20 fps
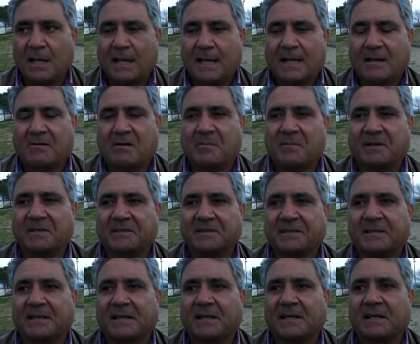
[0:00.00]
era una
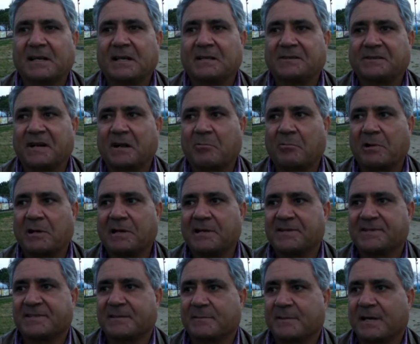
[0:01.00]
partita che era
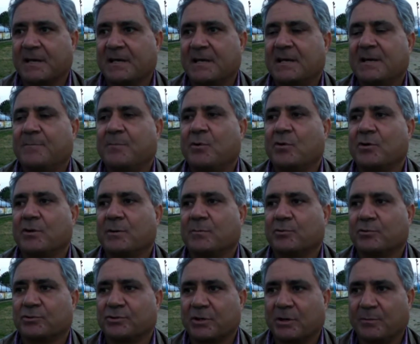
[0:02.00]
tranquillissima e poi
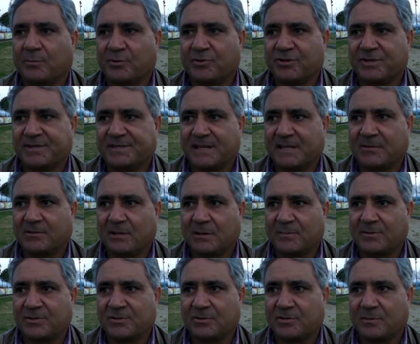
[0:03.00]
purtroppo c'è stato
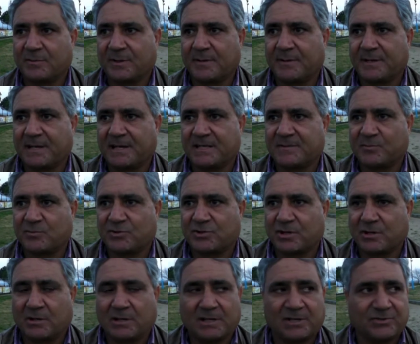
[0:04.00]
l'episodio prima
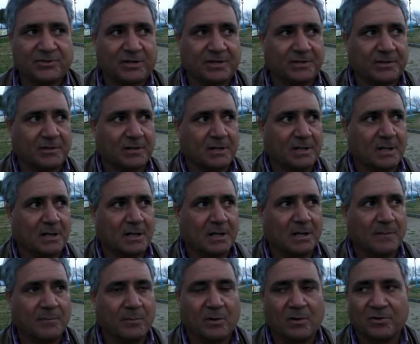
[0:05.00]
dell'espulsione del giocatore
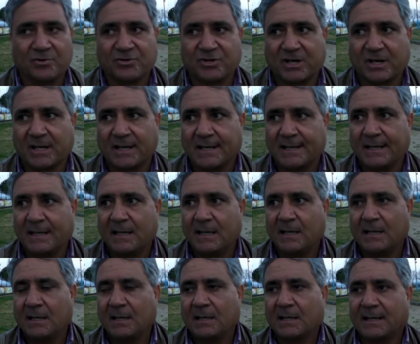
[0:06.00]
del Borgia
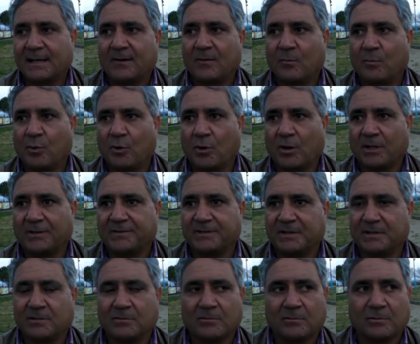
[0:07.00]
che ha un
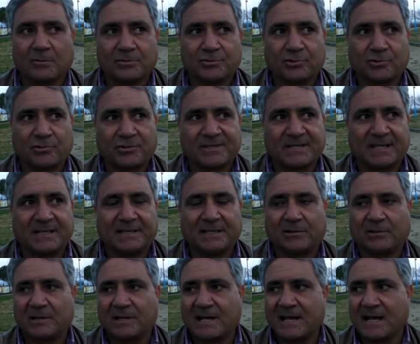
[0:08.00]
pochettino
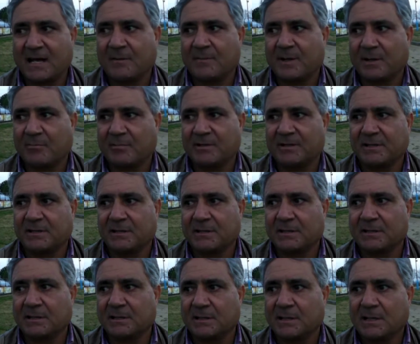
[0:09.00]
surriscaldato gli animi e
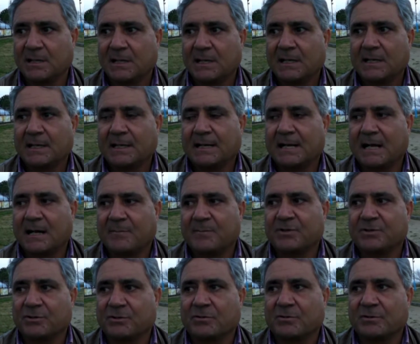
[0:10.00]
quindi
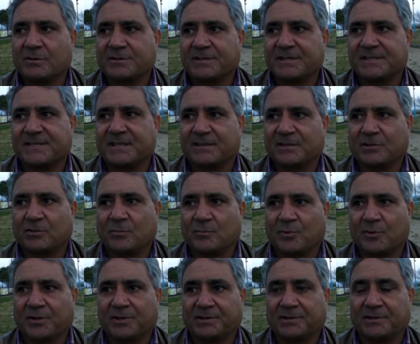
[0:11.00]
l'arbitro si è sentito un
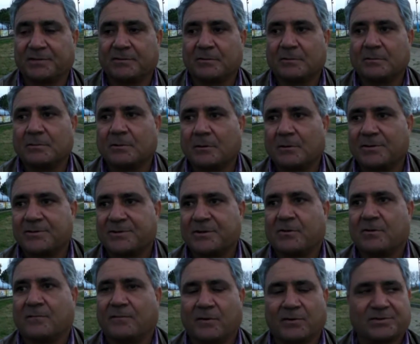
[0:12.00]
pochettino, non lo
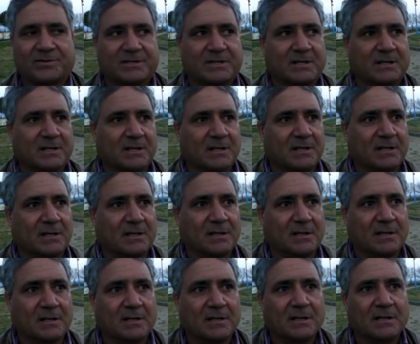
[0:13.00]
so, forse